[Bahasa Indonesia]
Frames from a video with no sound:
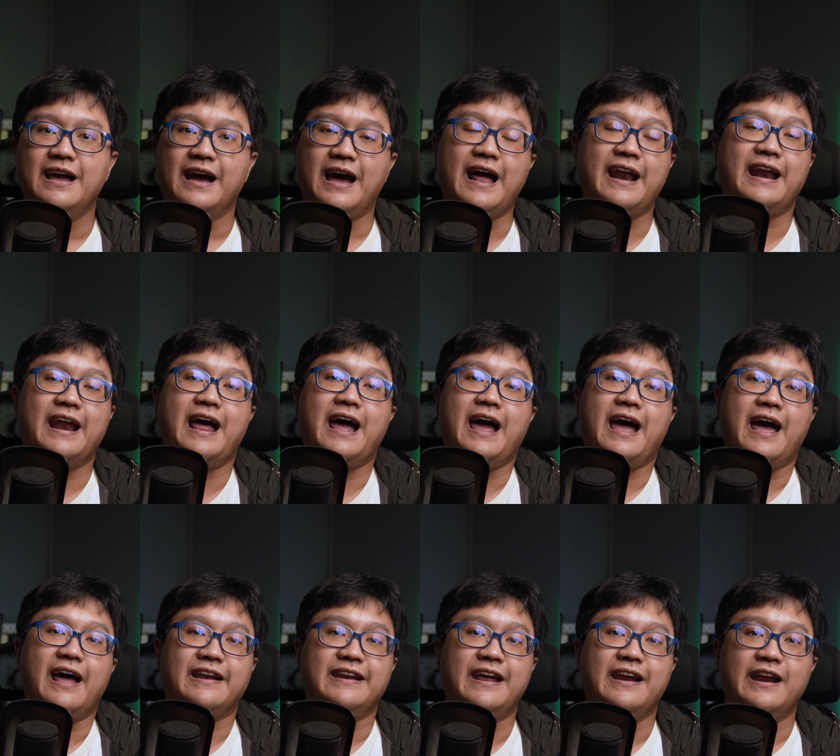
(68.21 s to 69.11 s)
karena
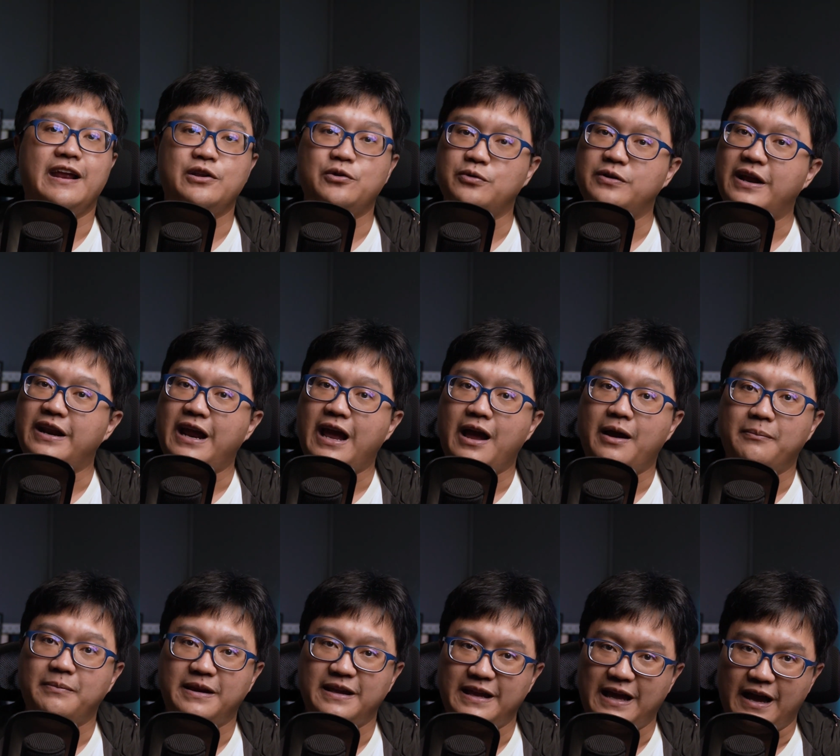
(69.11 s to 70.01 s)
RDNA itu dari
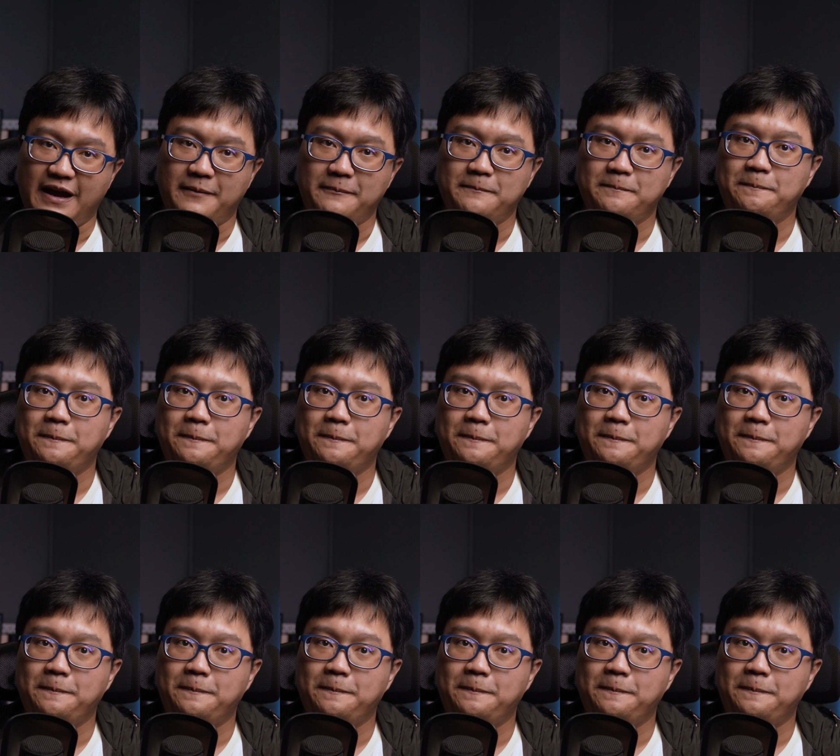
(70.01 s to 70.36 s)
AMD-nya.